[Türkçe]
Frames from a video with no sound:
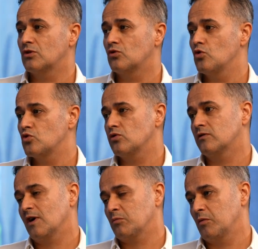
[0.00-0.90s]
gözlük
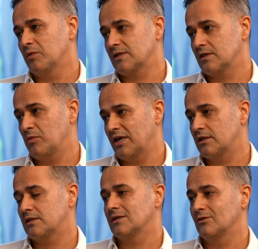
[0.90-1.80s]
takmamasını ben
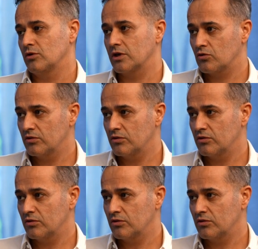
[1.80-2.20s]
kişisel olarak